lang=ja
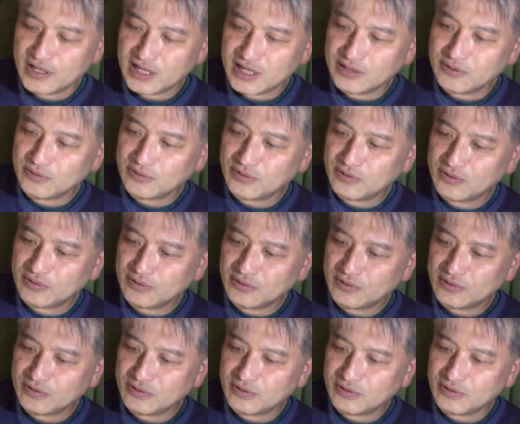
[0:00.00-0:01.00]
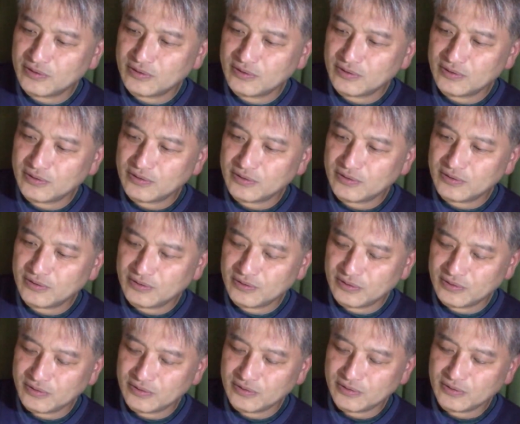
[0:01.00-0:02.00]
あ
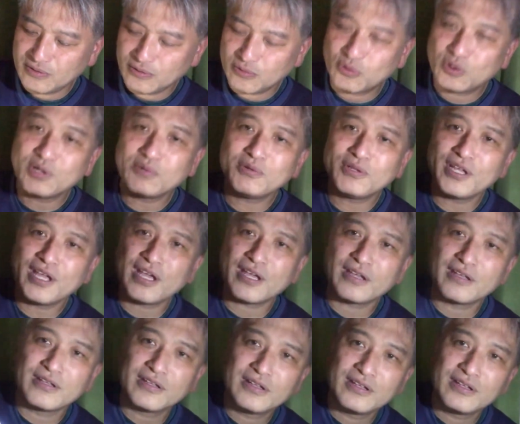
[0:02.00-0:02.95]
のー、これもね、